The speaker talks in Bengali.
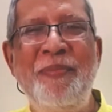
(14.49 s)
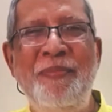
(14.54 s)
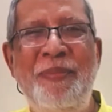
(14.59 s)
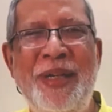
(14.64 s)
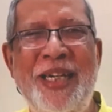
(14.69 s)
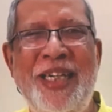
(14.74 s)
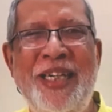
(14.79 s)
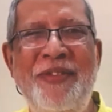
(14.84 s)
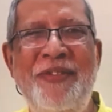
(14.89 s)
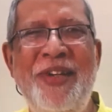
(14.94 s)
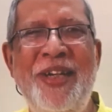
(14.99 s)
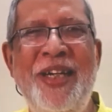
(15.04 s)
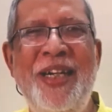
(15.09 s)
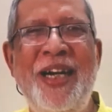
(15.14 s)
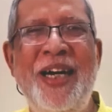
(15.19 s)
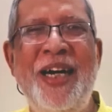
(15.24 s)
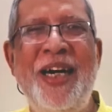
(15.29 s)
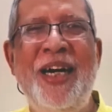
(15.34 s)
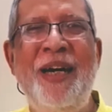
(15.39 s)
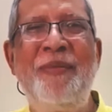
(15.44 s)
বিটিভির
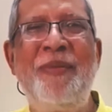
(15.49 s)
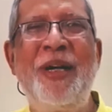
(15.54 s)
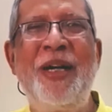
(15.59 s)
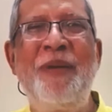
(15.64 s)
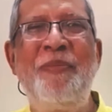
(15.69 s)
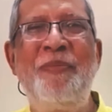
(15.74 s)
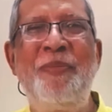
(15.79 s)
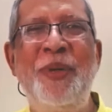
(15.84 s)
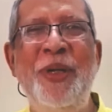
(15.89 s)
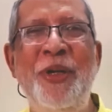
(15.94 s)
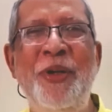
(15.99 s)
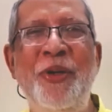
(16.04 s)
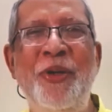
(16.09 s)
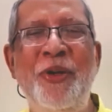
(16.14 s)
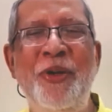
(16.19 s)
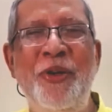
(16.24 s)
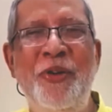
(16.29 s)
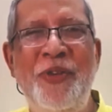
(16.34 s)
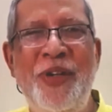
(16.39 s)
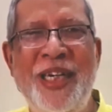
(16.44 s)
আমার প্রিয়
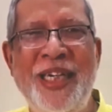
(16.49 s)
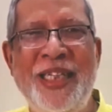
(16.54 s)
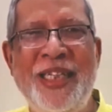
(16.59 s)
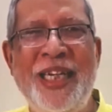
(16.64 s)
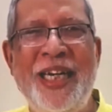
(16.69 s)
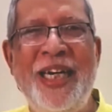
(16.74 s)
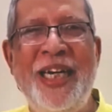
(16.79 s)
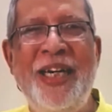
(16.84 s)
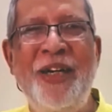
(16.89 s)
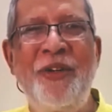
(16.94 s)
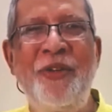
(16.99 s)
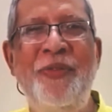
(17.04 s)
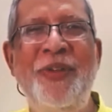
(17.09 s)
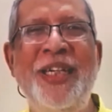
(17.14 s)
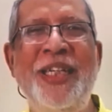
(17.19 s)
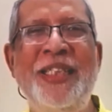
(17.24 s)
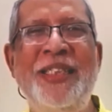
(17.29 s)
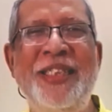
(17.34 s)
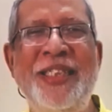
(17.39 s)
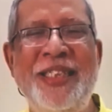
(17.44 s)
অভিনেতা
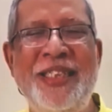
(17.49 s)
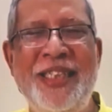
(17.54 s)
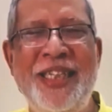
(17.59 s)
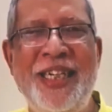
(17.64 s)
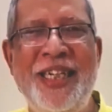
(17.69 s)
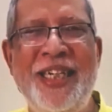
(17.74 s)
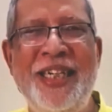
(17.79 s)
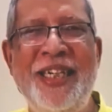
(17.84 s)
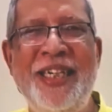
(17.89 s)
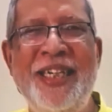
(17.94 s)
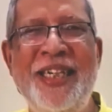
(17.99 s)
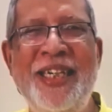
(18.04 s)
অভিনেত্রী ছিলেন